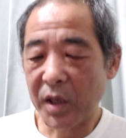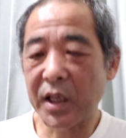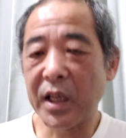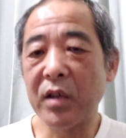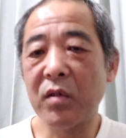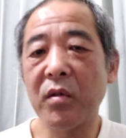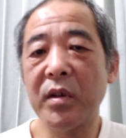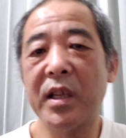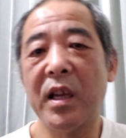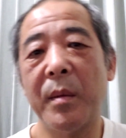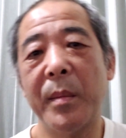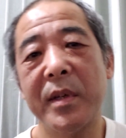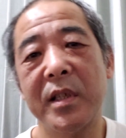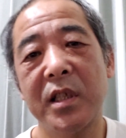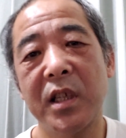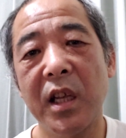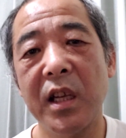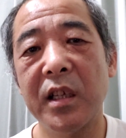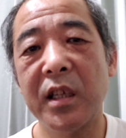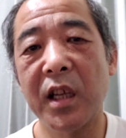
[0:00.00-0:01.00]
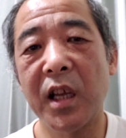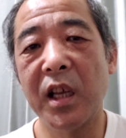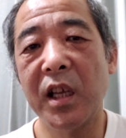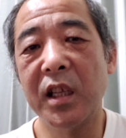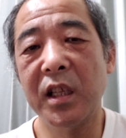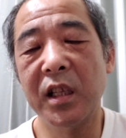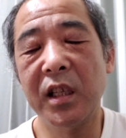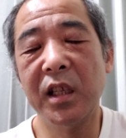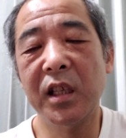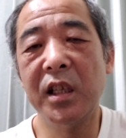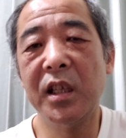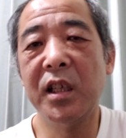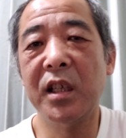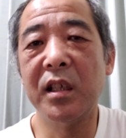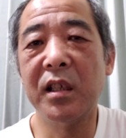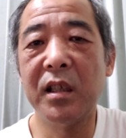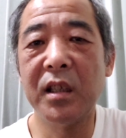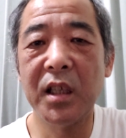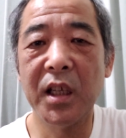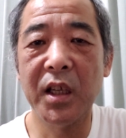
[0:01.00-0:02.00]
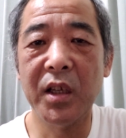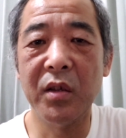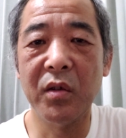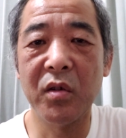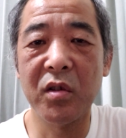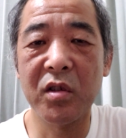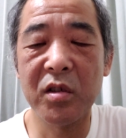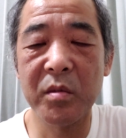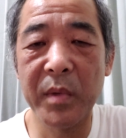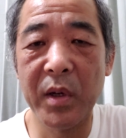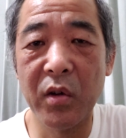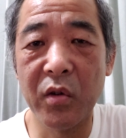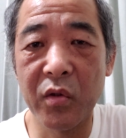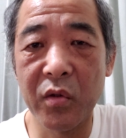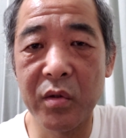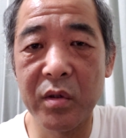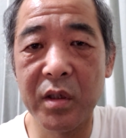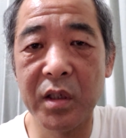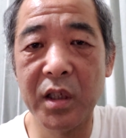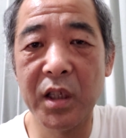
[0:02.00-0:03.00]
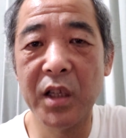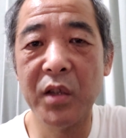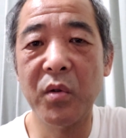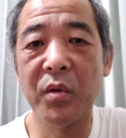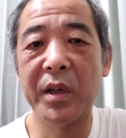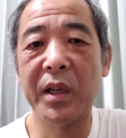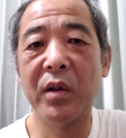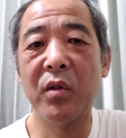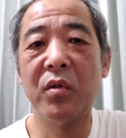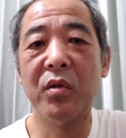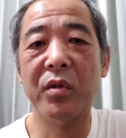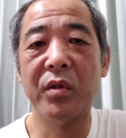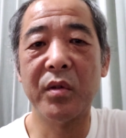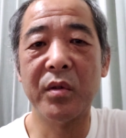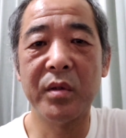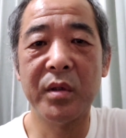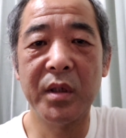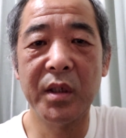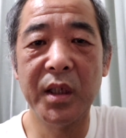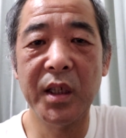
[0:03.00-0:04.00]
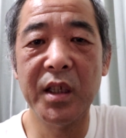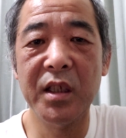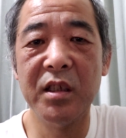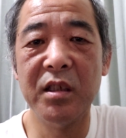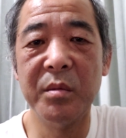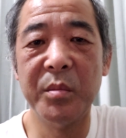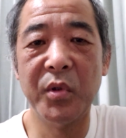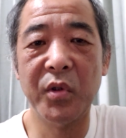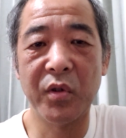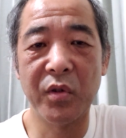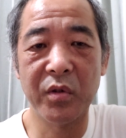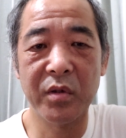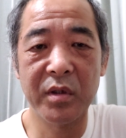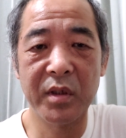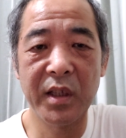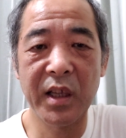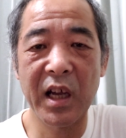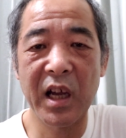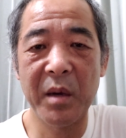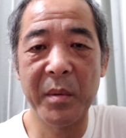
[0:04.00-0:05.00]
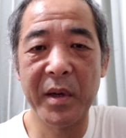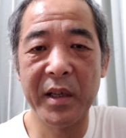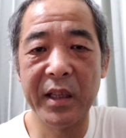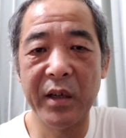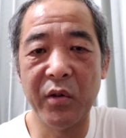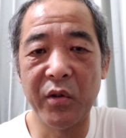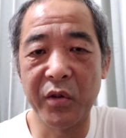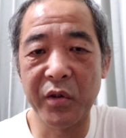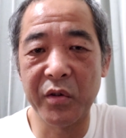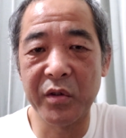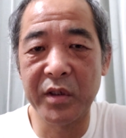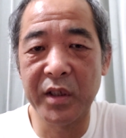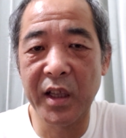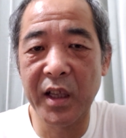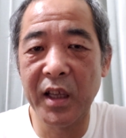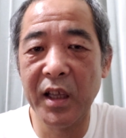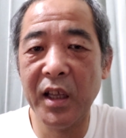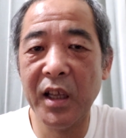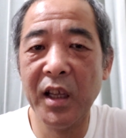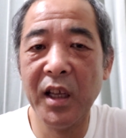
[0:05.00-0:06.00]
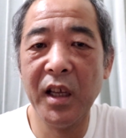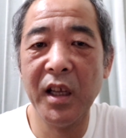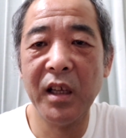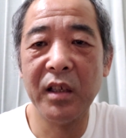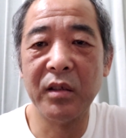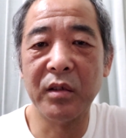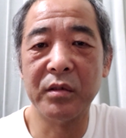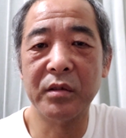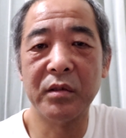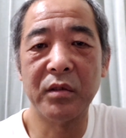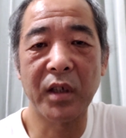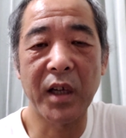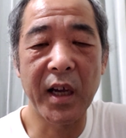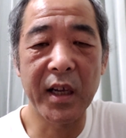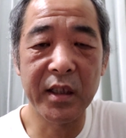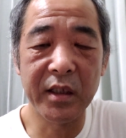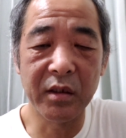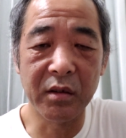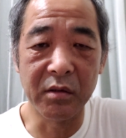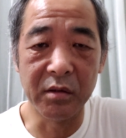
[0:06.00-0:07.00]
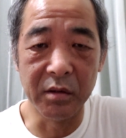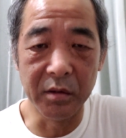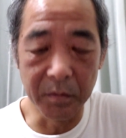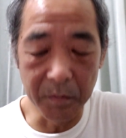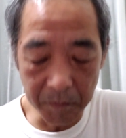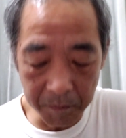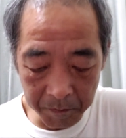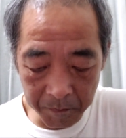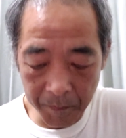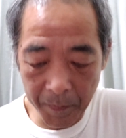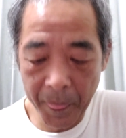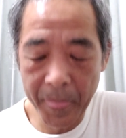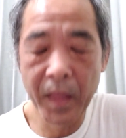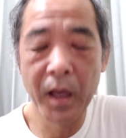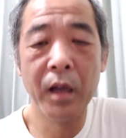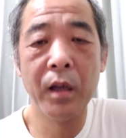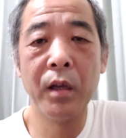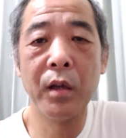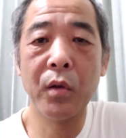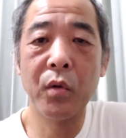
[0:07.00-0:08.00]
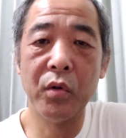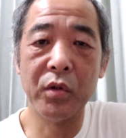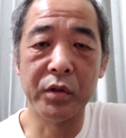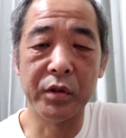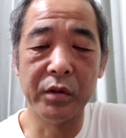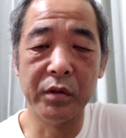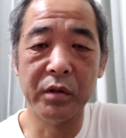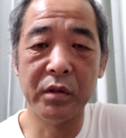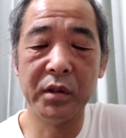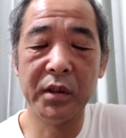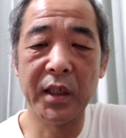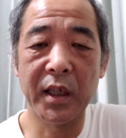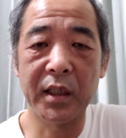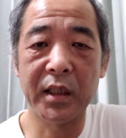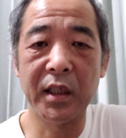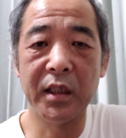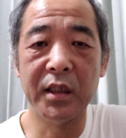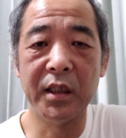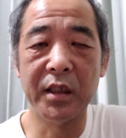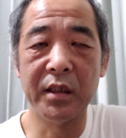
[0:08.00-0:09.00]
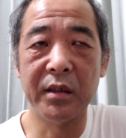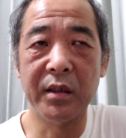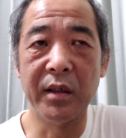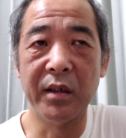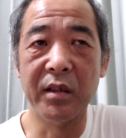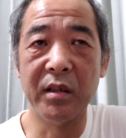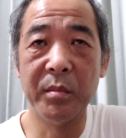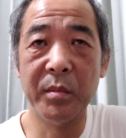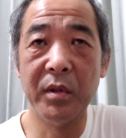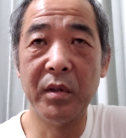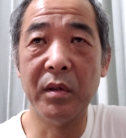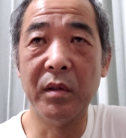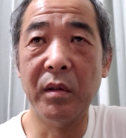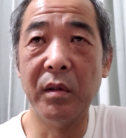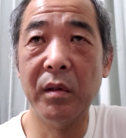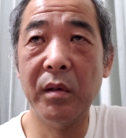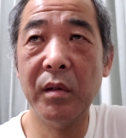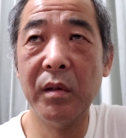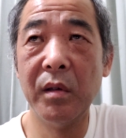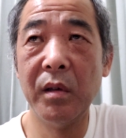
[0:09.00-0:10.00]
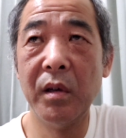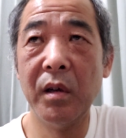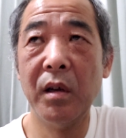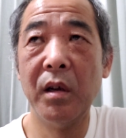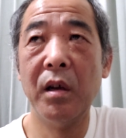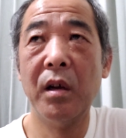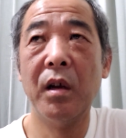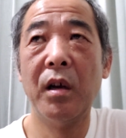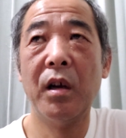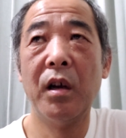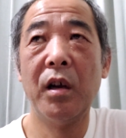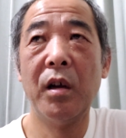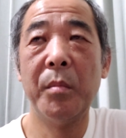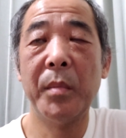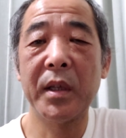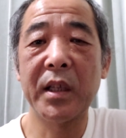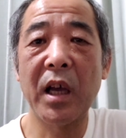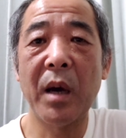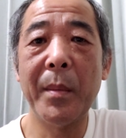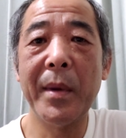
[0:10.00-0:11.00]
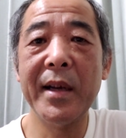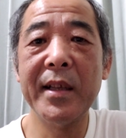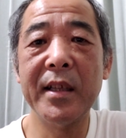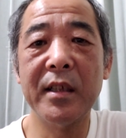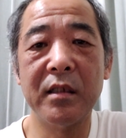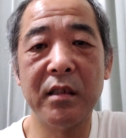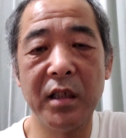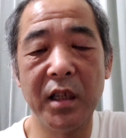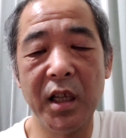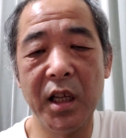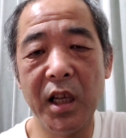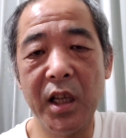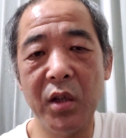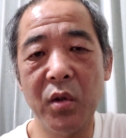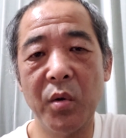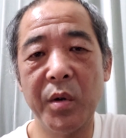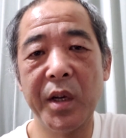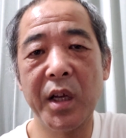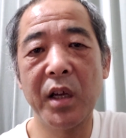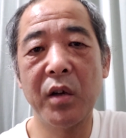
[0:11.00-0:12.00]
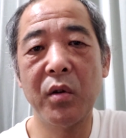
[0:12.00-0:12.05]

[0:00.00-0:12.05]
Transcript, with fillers: 結局山口県内に行って、広島おろして、米子おろして、出雲おろして、浜田おろして、とずっと帰ってくるコースだったんですけれども、まあ、たまにですね、米